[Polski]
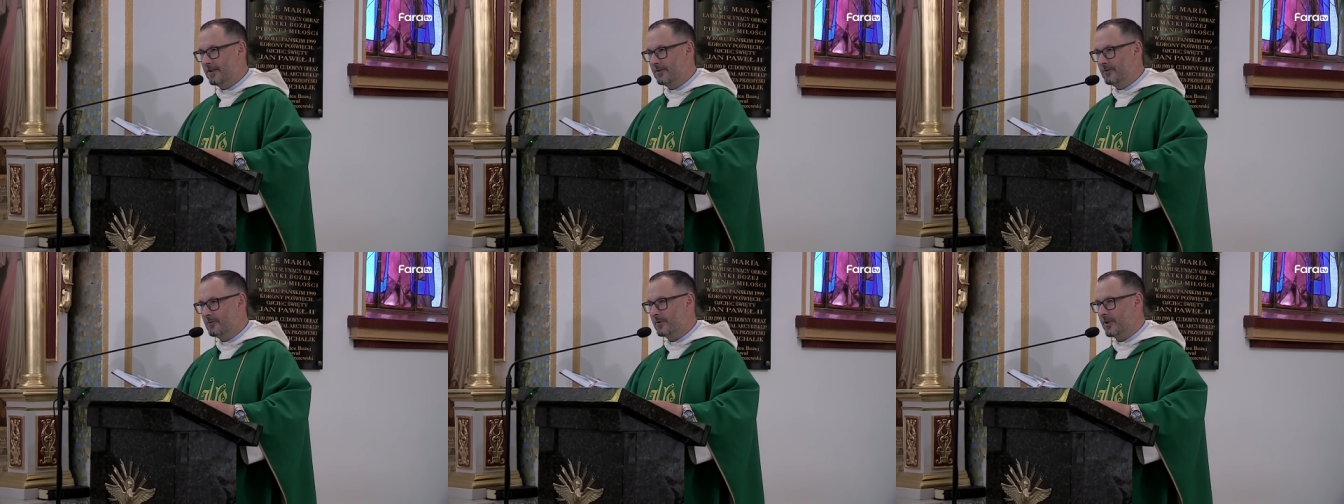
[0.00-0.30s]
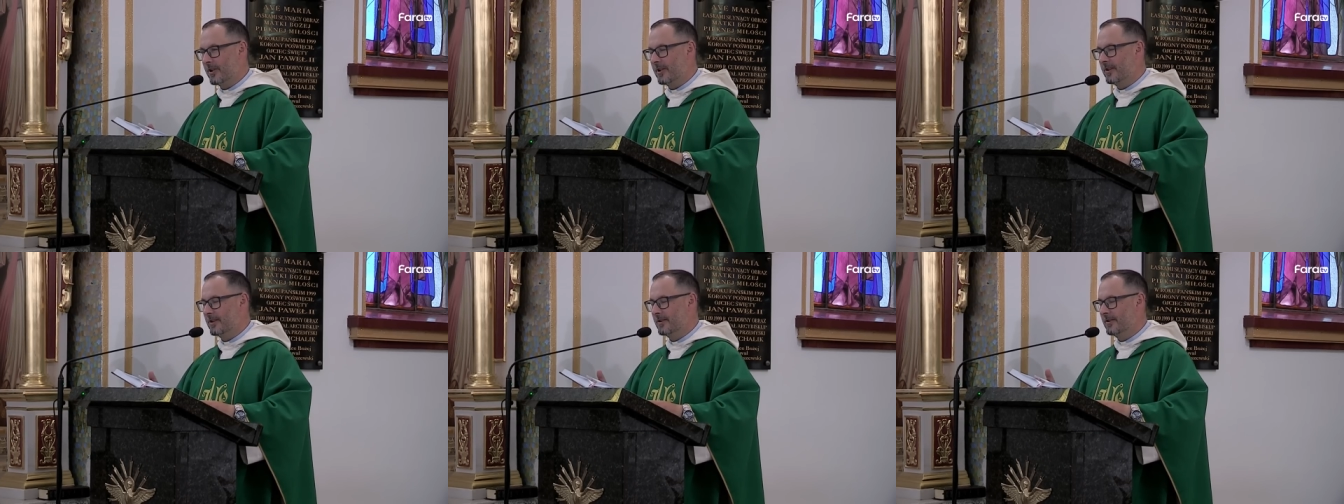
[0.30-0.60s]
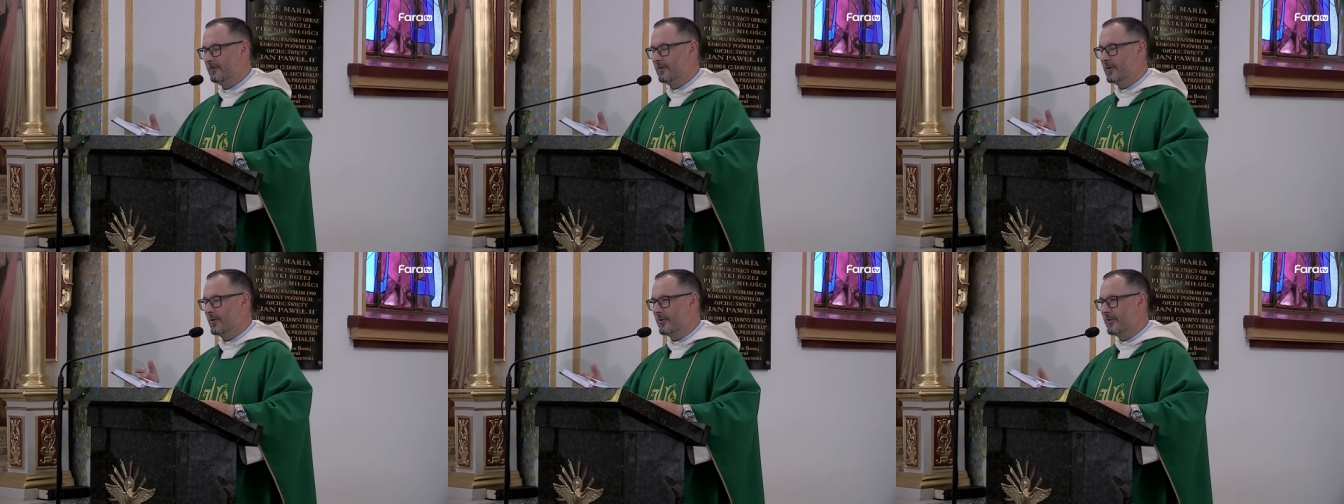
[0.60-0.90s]

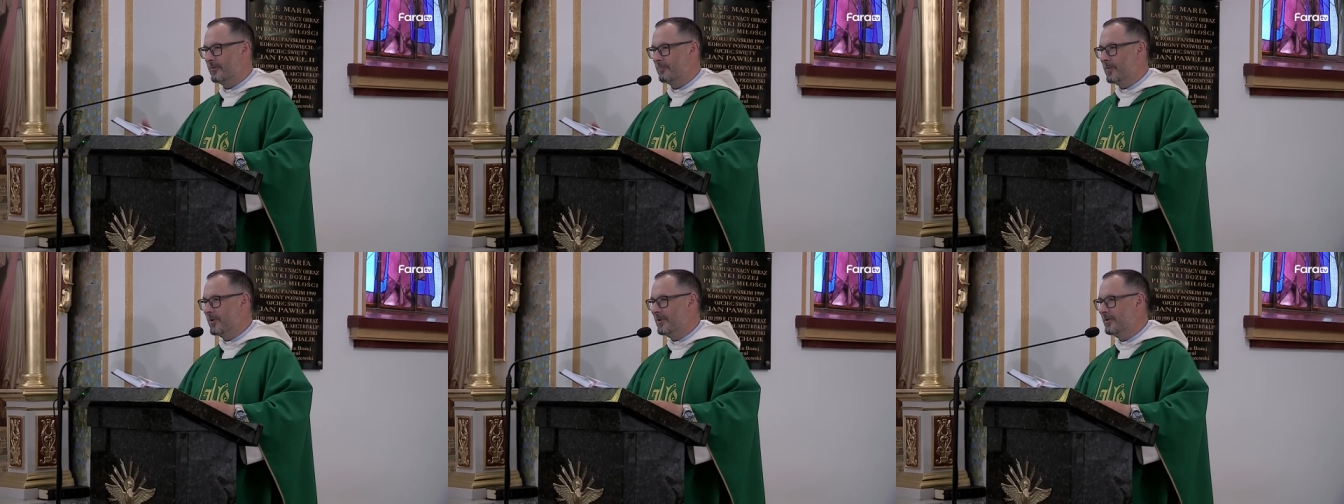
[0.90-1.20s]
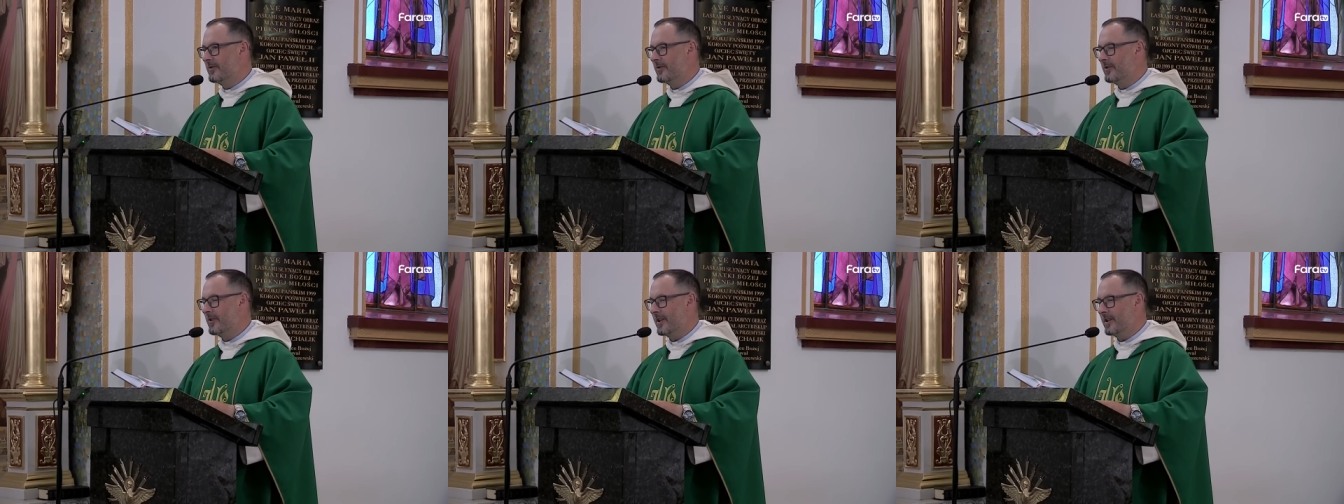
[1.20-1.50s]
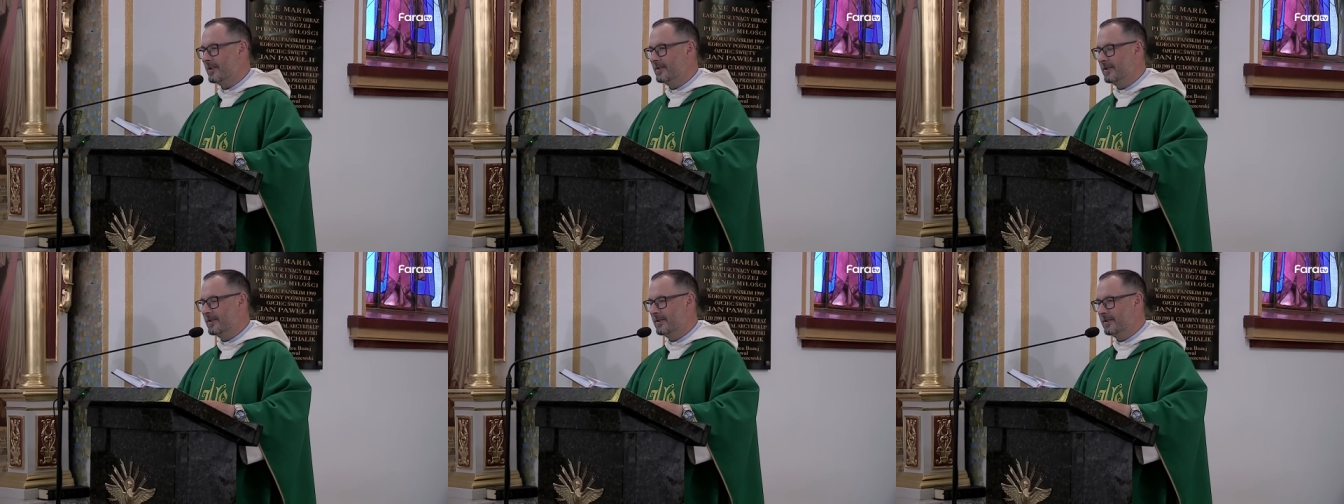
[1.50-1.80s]
które w
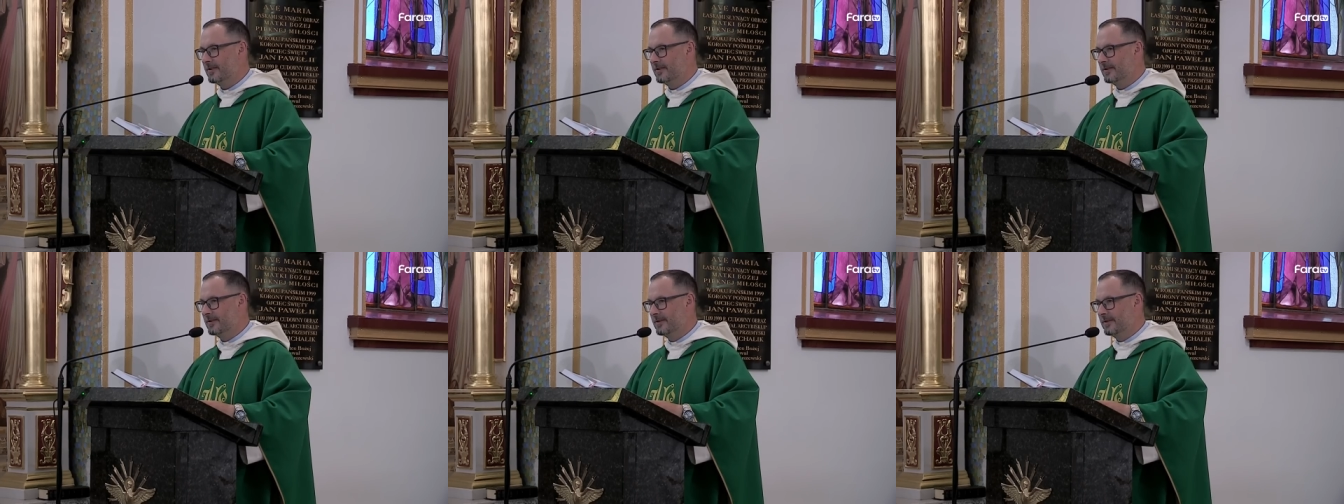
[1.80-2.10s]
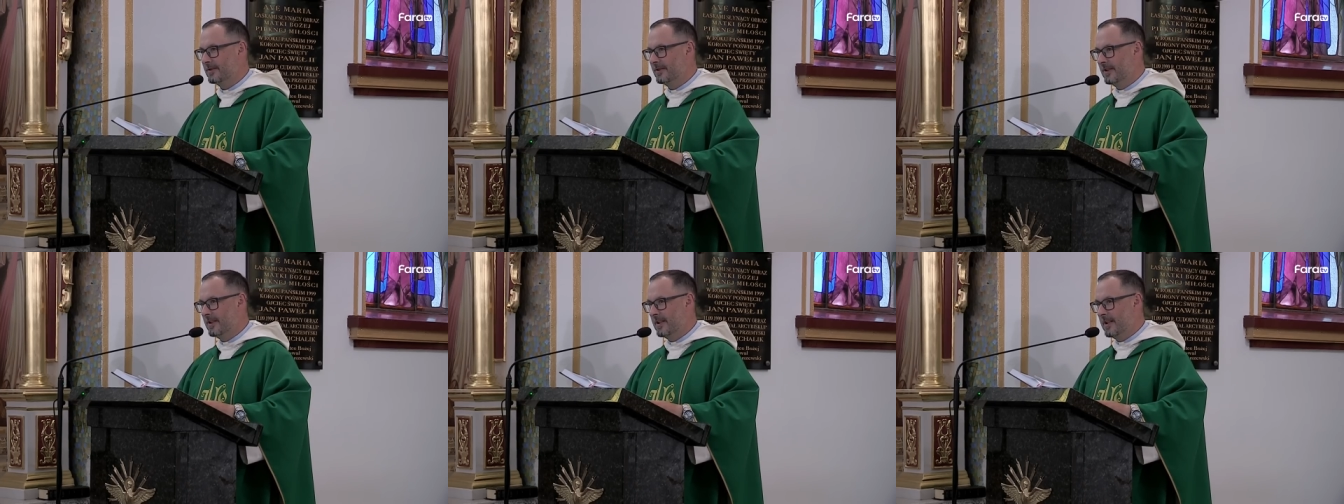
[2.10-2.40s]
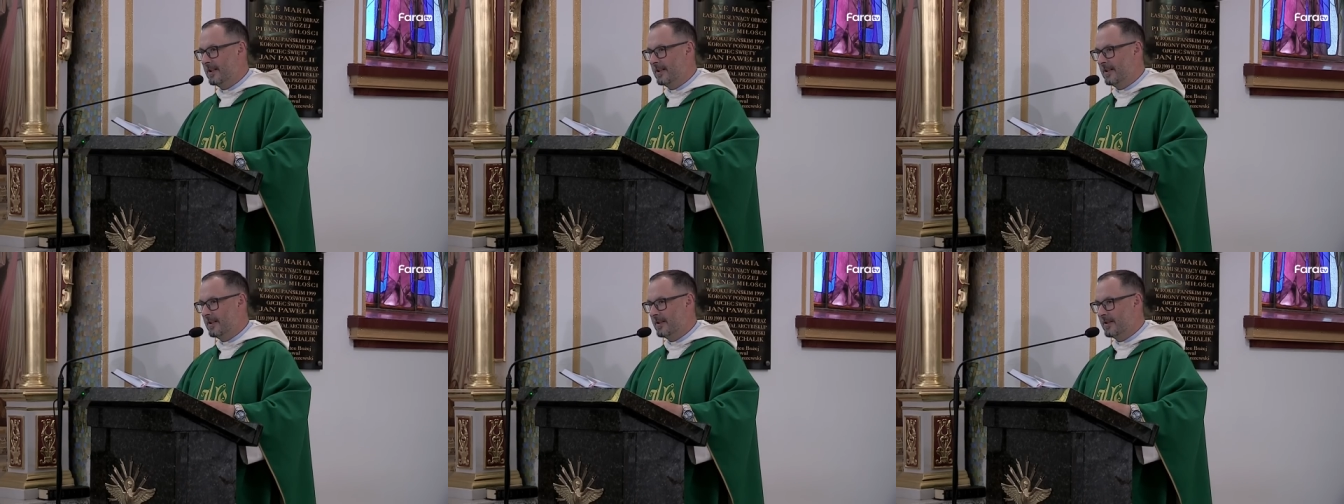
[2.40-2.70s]
hospicjach
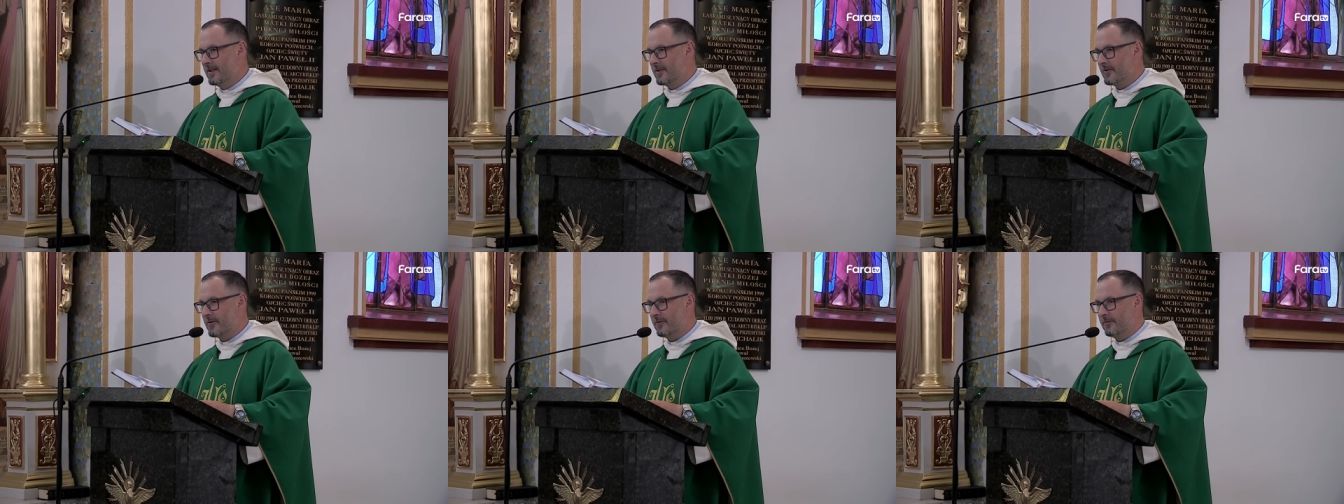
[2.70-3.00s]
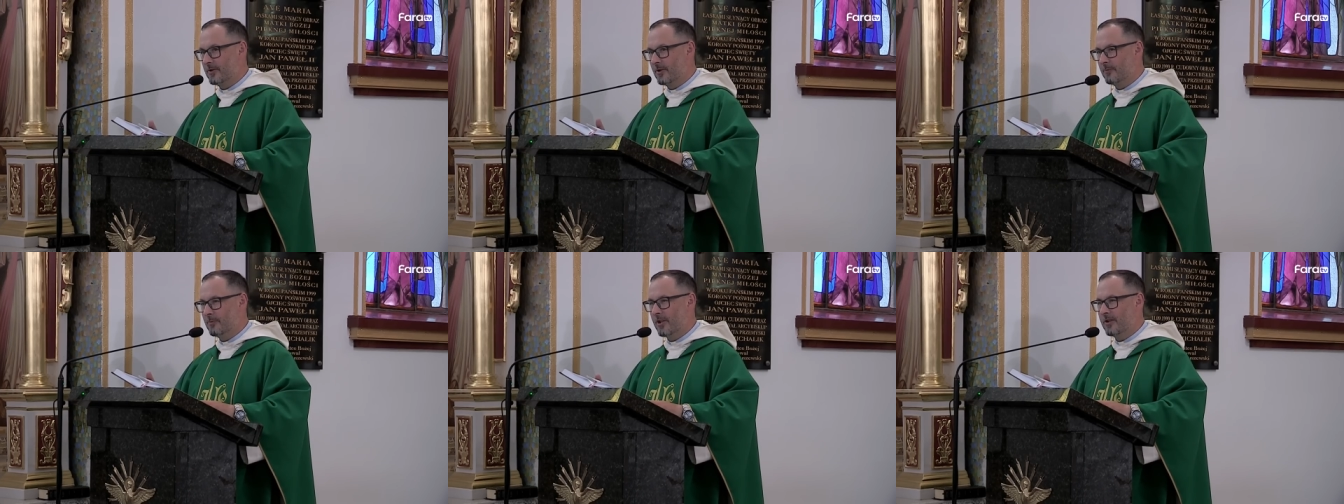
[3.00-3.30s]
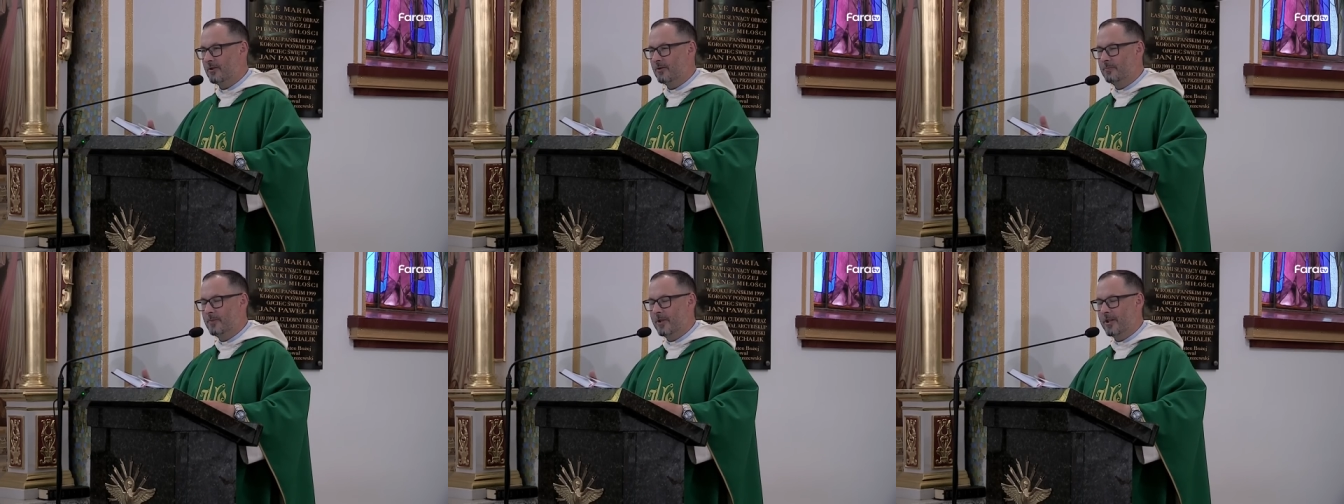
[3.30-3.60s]
czy w
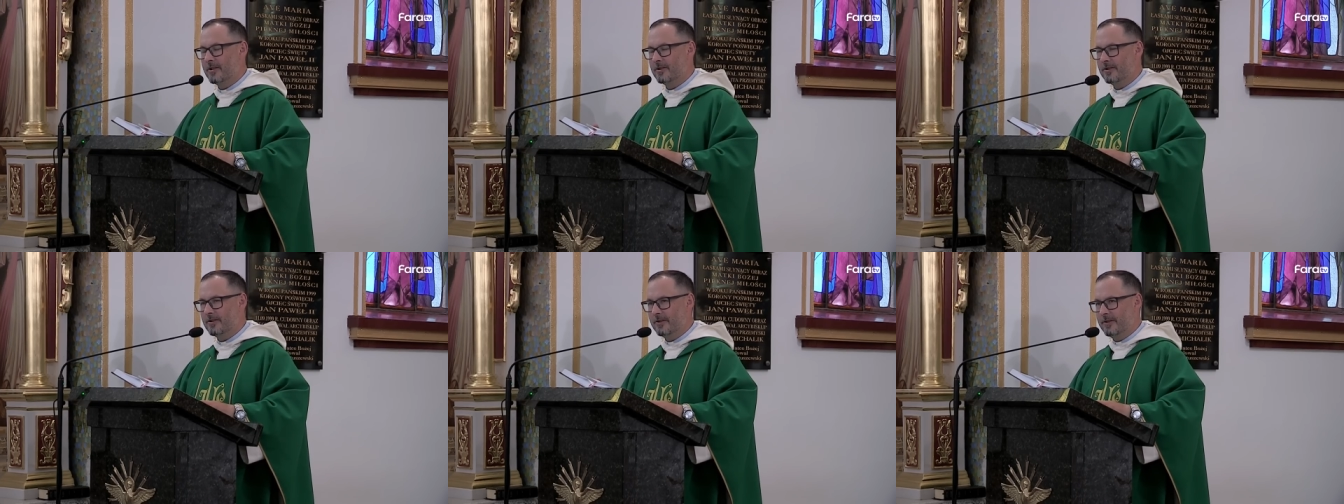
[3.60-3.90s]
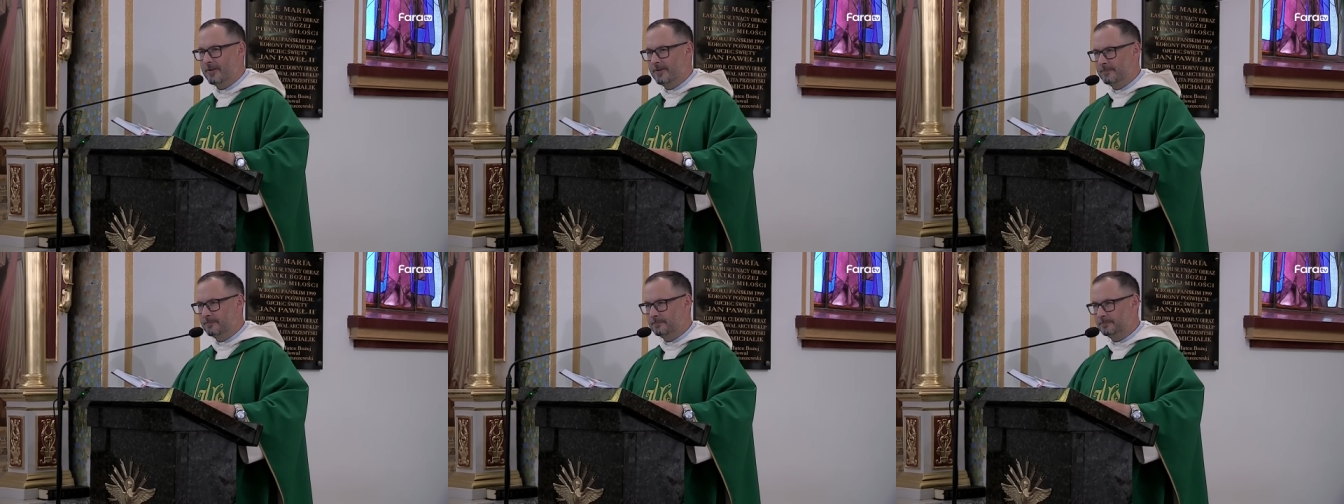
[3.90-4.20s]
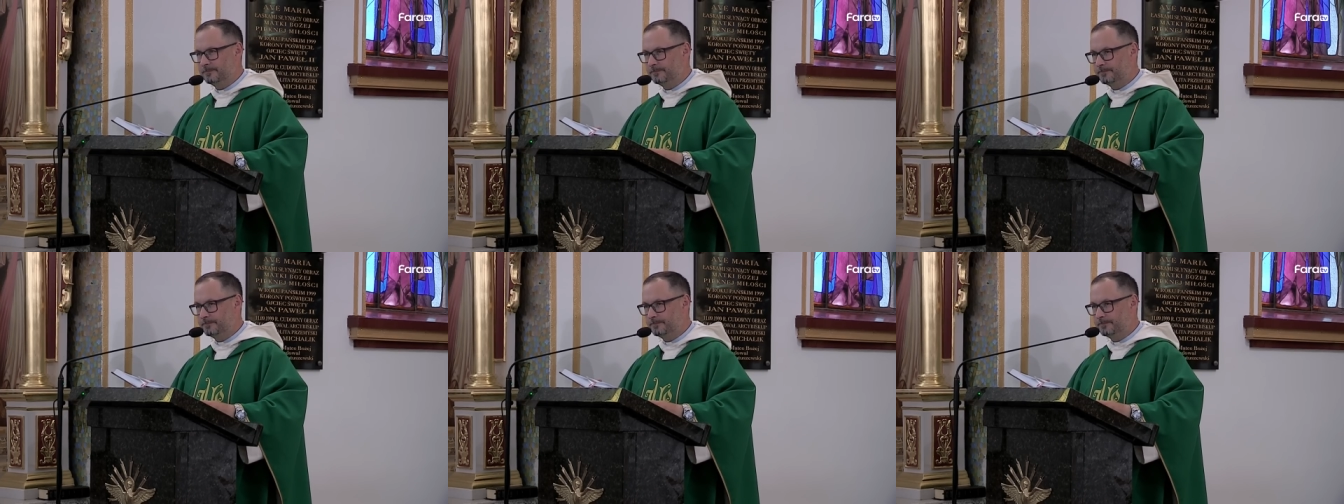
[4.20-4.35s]
domach opieki